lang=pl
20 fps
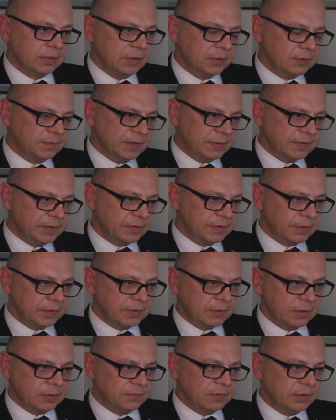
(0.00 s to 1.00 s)
jest więcej
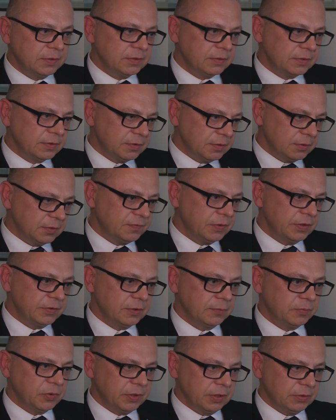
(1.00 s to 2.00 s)
zeznań, więc jest
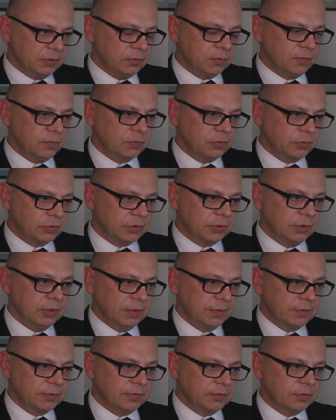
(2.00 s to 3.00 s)
więcej podatników, którzy
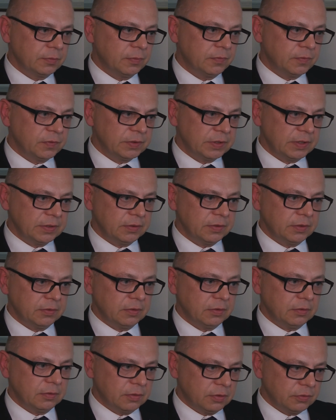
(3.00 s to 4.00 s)
są zobowiązani
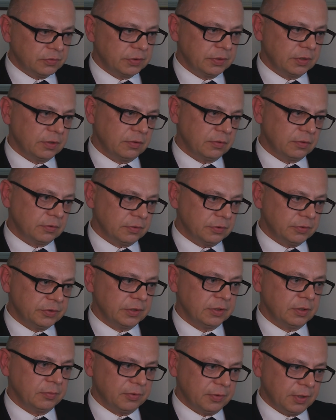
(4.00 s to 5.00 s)
do rocznego
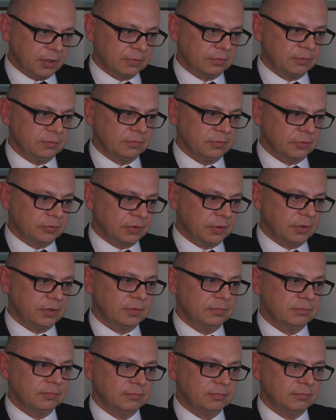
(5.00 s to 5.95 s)
rozliczenia podatku z urzędu.